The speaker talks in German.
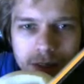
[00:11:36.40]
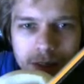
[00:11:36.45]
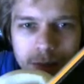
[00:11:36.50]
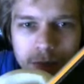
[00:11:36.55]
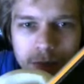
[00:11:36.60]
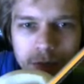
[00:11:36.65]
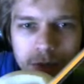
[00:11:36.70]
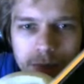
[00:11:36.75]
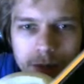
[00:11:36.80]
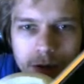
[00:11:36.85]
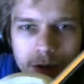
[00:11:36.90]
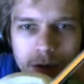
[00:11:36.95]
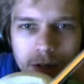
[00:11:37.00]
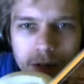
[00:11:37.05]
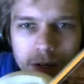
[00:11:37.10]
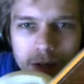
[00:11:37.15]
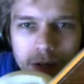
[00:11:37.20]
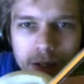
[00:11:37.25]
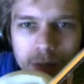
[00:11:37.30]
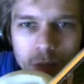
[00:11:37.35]
Ich bin für zwei
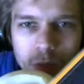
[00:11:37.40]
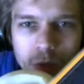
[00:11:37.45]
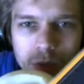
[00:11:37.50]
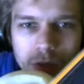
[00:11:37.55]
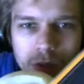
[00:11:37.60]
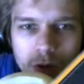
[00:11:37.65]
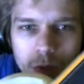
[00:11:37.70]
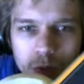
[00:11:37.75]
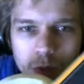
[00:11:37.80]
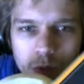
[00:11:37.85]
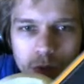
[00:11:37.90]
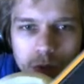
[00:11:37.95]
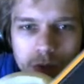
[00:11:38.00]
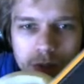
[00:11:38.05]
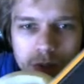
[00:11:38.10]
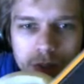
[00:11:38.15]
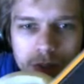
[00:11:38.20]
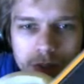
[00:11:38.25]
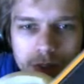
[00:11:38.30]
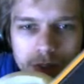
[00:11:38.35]
eingebucht. Oh.
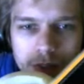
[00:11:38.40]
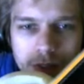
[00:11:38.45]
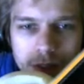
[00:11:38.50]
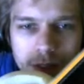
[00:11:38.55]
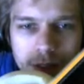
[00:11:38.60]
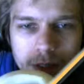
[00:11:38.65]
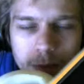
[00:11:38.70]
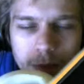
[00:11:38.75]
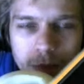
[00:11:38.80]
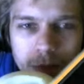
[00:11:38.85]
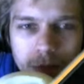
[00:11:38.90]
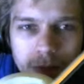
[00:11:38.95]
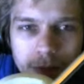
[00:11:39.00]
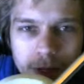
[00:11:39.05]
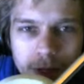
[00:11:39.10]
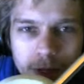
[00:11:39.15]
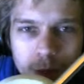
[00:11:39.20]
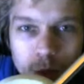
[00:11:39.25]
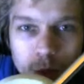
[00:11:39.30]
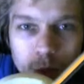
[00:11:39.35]
Ich bin für
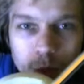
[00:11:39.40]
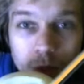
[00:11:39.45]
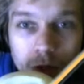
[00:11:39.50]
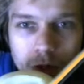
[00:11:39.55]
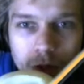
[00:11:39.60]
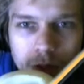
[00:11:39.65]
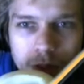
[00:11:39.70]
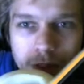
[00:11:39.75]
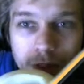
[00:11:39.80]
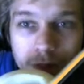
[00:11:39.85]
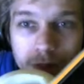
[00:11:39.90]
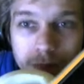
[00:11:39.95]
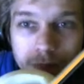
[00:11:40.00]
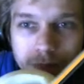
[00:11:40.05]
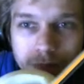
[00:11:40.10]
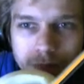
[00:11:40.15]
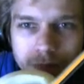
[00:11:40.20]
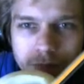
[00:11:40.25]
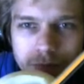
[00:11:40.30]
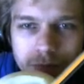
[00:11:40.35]
zwei gebucht, Leute. Ja?
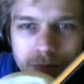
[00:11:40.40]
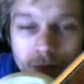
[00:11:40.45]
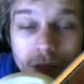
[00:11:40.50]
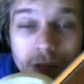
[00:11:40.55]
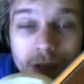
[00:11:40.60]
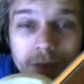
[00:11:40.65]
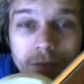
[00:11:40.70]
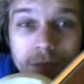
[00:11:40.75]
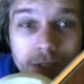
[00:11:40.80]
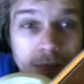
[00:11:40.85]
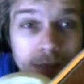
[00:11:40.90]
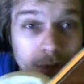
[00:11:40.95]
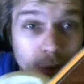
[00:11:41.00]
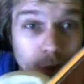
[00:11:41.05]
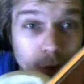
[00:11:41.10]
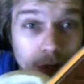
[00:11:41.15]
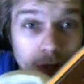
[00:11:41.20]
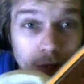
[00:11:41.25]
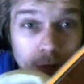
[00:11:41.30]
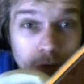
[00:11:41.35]
Hm. Wisst ihr, wie
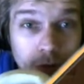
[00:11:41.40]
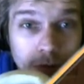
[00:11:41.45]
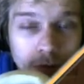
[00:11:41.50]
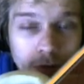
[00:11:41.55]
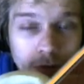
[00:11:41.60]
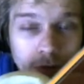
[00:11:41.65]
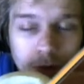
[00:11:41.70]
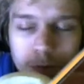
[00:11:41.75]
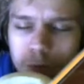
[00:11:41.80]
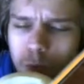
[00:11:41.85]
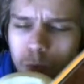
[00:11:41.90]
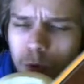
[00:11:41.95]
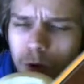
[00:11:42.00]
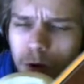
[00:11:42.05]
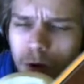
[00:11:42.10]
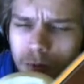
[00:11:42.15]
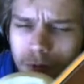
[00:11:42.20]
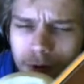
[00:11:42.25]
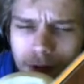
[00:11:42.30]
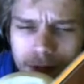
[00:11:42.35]
teuer das für ihn war? Boah,
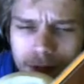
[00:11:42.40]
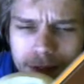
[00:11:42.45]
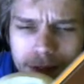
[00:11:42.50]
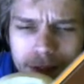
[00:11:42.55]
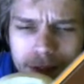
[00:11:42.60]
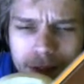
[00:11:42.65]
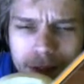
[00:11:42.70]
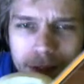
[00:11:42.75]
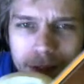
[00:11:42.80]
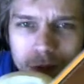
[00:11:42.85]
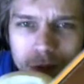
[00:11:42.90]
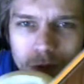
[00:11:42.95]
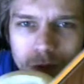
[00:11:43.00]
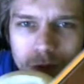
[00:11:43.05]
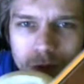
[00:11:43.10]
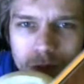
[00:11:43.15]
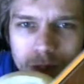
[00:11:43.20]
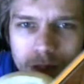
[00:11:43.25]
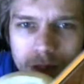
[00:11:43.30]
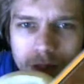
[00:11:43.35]
fragt nicht nach
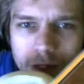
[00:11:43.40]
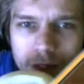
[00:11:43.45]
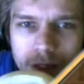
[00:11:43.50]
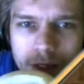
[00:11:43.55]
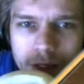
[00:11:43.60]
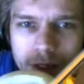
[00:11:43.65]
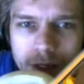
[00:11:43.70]
Sonnenschein.